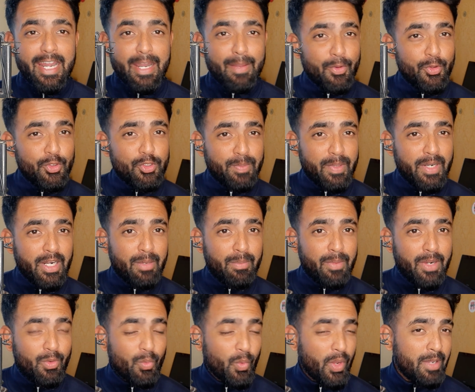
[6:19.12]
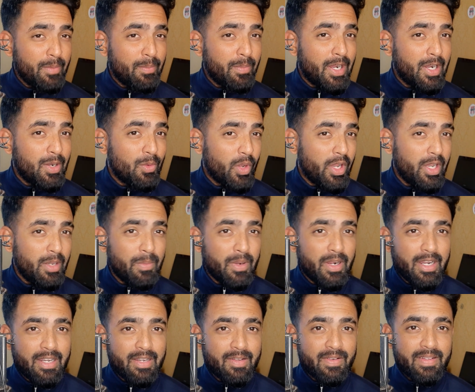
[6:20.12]
நம்ம யூஸ் பண்ணுற பால் ஒயிட் பால் ஒயிட்
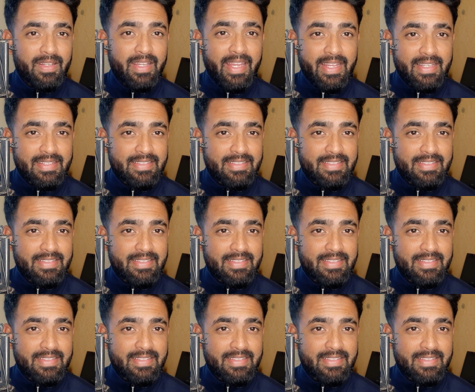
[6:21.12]
பாலில் வந்து